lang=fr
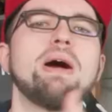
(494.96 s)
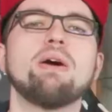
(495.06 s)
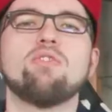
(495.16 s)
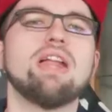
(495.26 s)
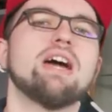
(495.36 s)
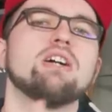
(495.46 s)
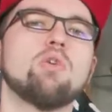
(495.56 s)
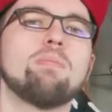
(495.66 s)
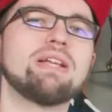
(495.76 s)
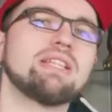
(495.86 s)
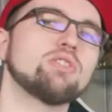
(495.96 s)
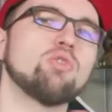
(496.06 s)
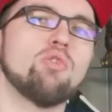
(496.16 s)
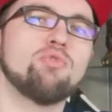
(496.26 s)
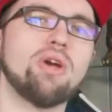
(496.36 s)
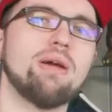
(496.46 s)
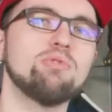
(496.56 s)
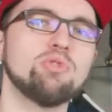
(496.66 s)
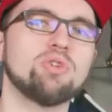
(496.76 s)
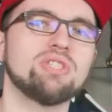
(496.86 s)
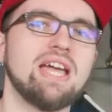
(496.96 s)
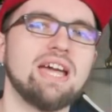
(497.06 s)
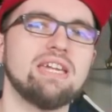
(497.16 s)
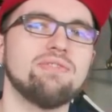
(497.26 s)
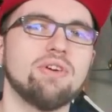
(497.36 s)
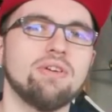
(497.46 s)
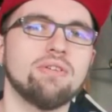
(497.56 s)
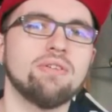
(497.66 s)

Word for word: voilà, on partage au fur et à mesure que ça arrive.